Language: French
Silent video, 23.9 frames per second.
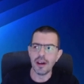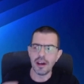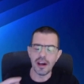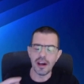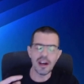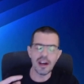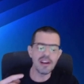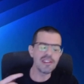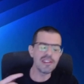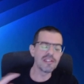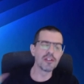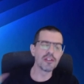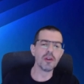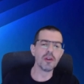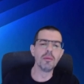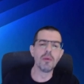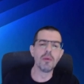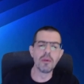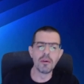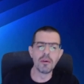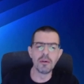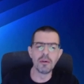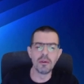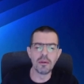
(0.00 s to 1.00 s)
Est-ce que
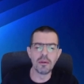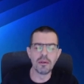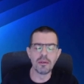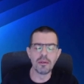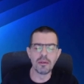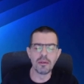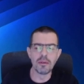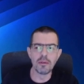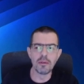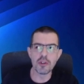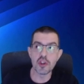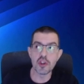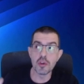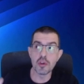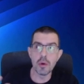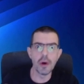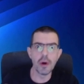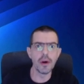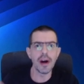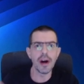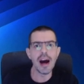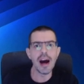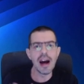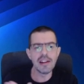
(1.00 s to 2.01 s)
mon
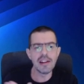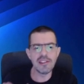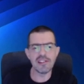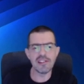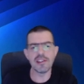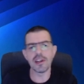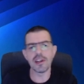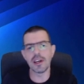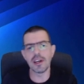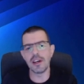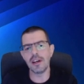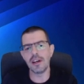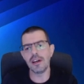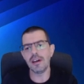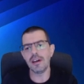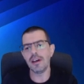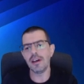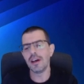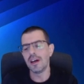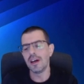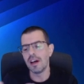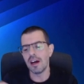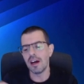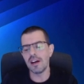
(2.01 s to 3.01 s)
joueur a tiré
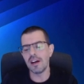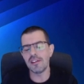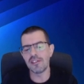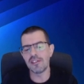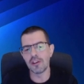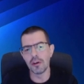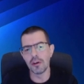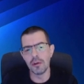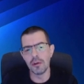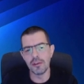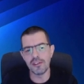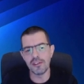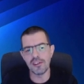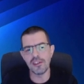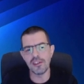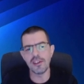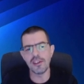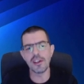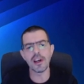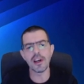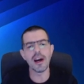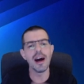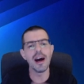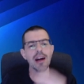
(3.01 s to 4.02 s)
Est-ce que le
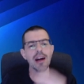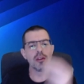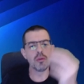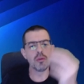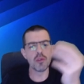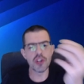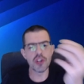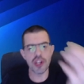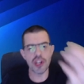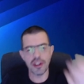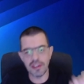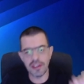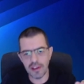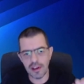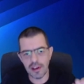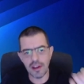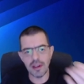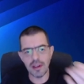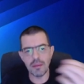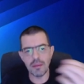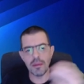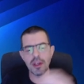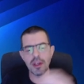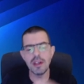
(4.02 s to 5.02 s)
tir a touché tel
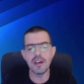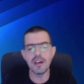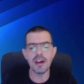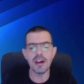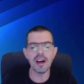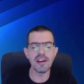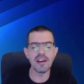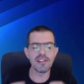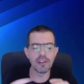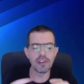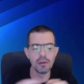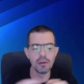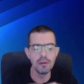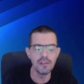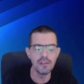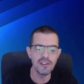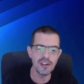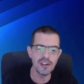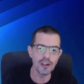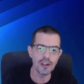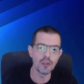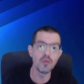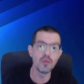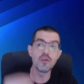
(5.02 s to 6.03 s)
ennemi Est-ce que le
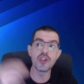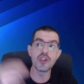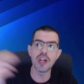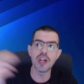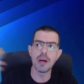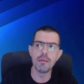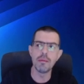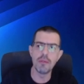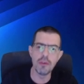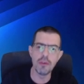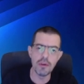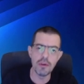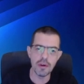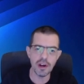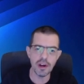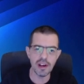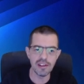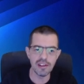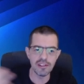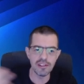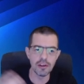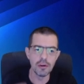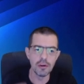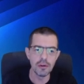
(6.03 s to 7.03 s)
tir touche un mur
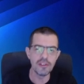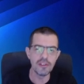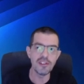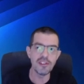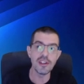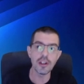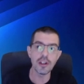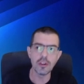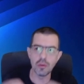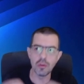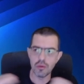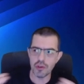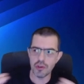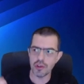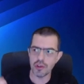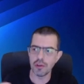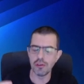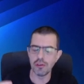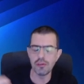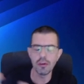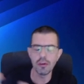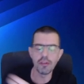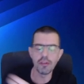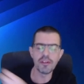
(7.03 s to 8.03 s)
Est-ce que le tir touche une
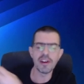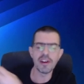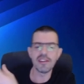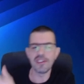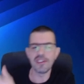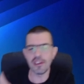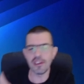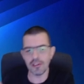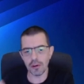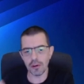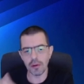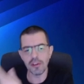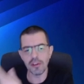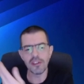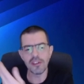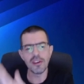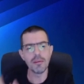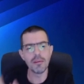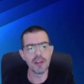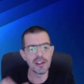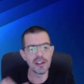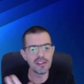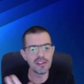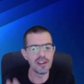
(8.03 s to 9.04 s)
surface
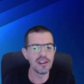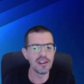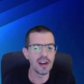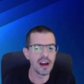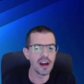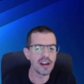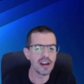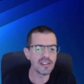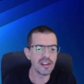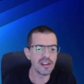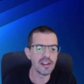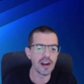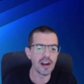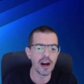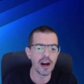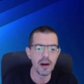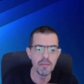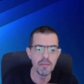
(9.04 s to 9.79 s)
destructible Etc. etc.